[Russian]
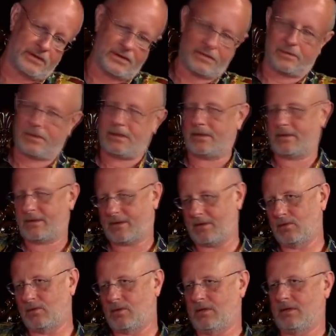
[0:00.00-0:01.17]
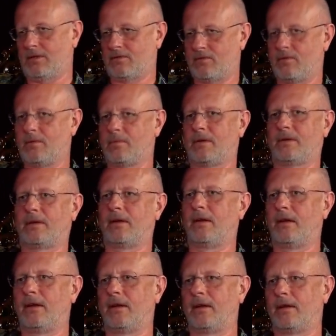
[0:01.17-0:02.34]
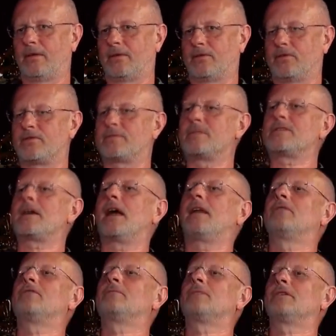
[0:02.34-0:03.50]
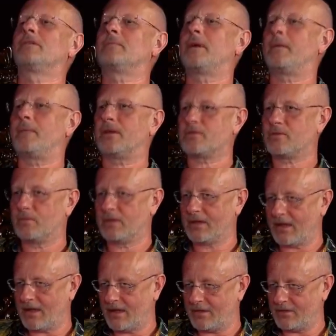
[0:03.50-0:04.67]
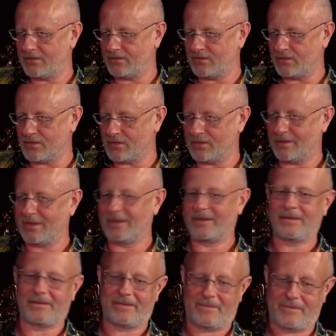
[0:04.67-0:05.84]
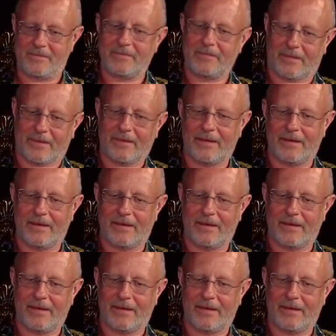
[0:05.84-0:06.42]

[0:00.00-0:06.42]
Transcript: Дима, это кино ну, должно ну, я быть. понял, понял, ну как? Ну... То есть, специально выбранный момент, чтобы да, нагадить да. в душу. Да. Унизить, нагадить. Да.